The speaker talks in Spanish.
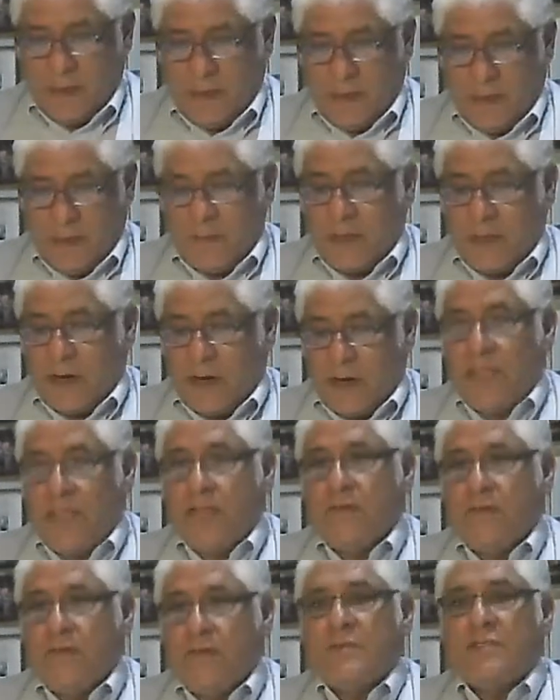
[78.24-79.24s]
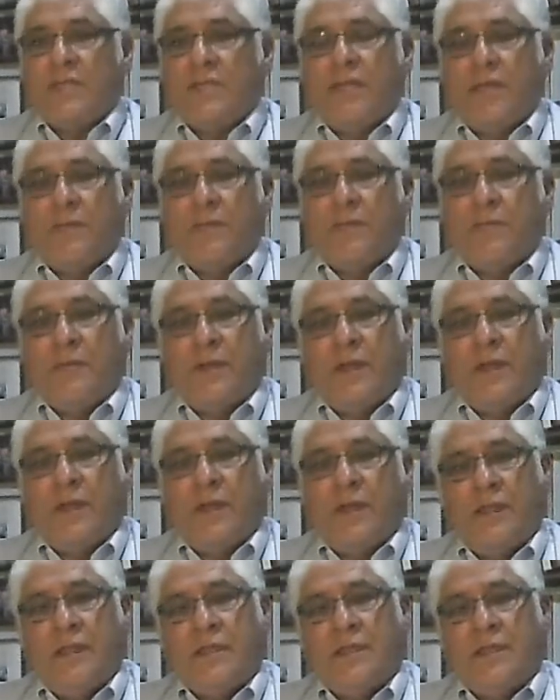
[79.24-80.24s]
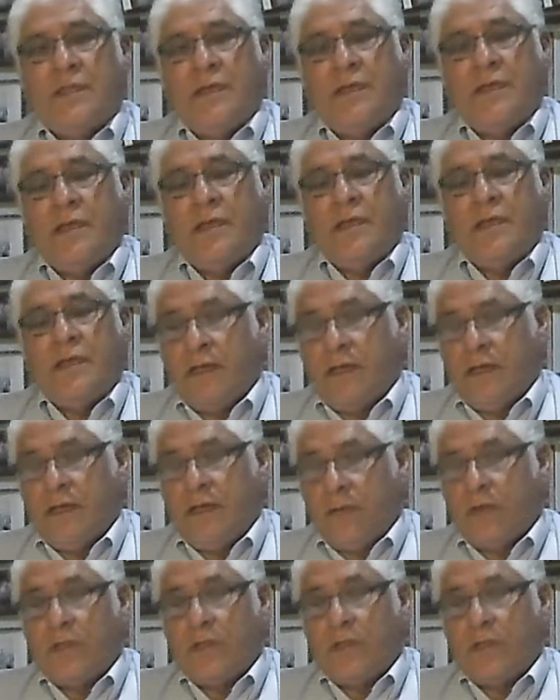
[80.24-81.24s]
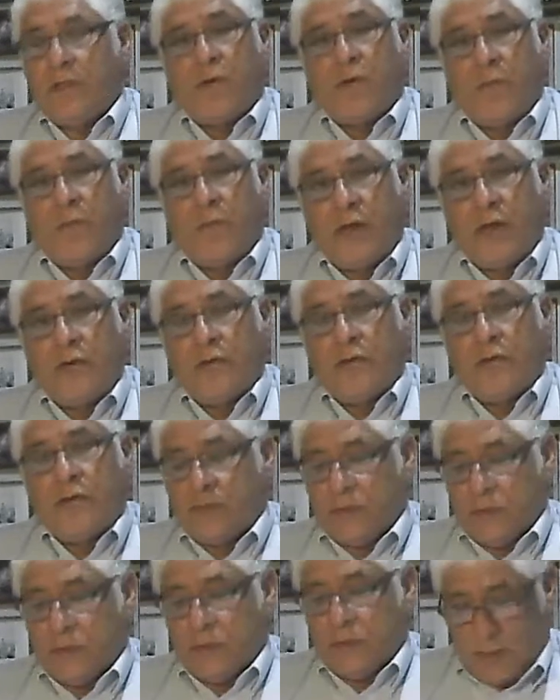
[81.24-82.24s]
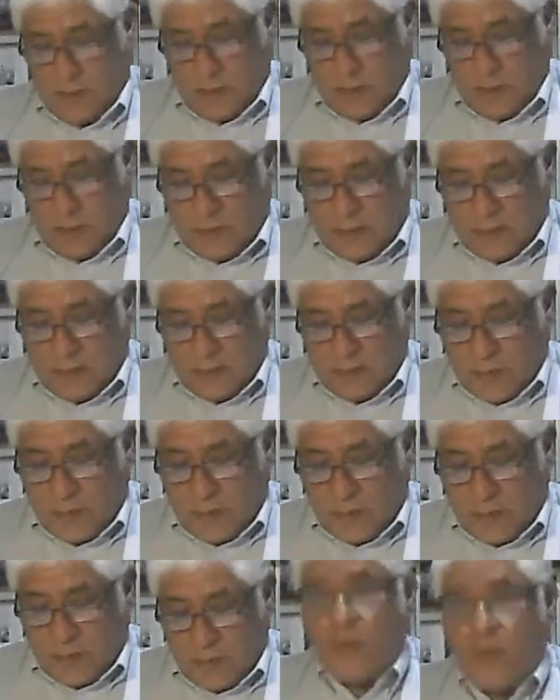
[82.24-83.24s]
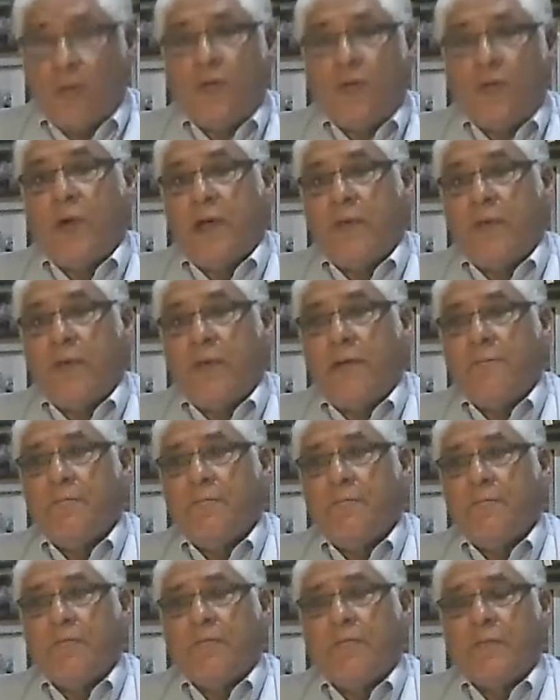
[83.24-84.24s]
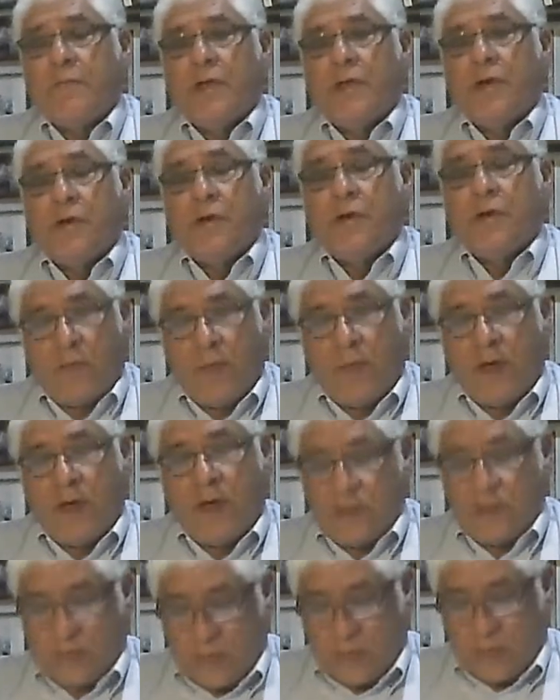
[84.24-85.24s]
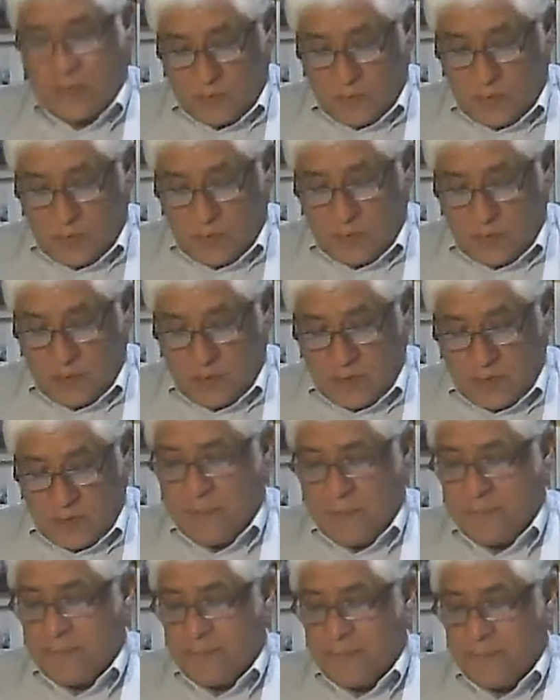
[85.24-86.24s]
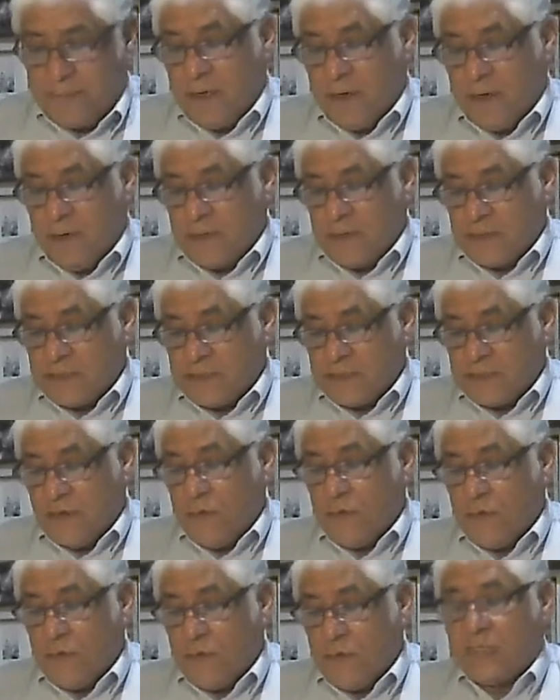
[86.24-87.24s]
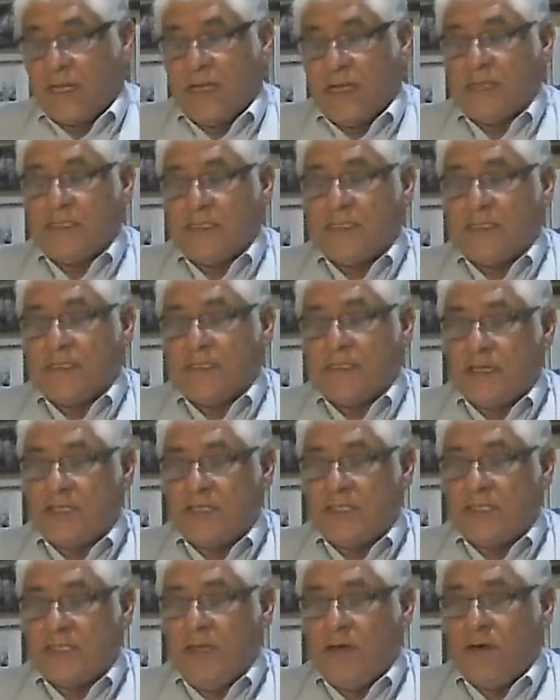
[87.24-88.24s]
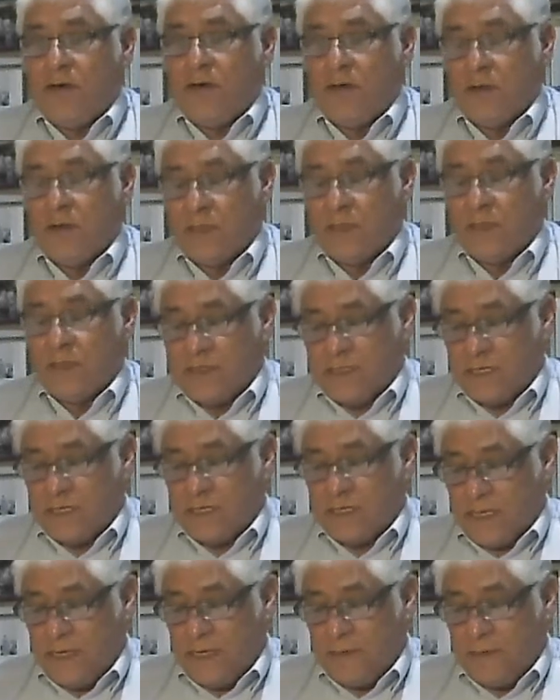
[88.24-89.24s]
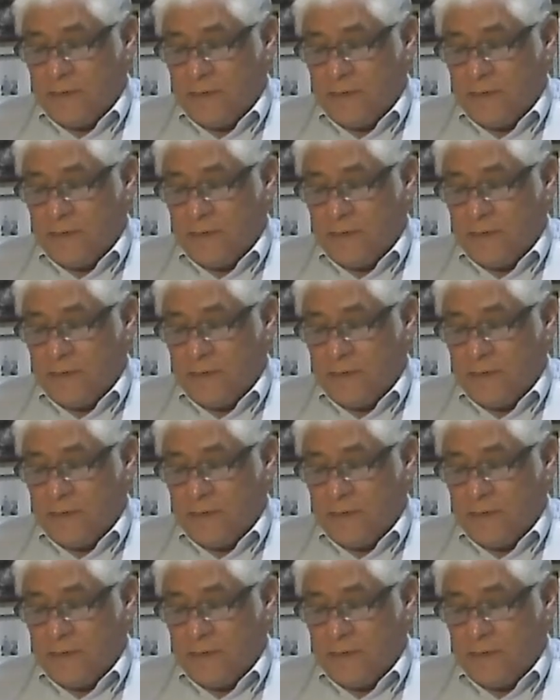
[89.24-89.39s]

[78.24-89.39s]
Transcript: Y para ello vamos a leer primeramente en el libro de los Romanos, en su capítulo 9, Romanos capítulo 9, versículos 3 al 5, dice así,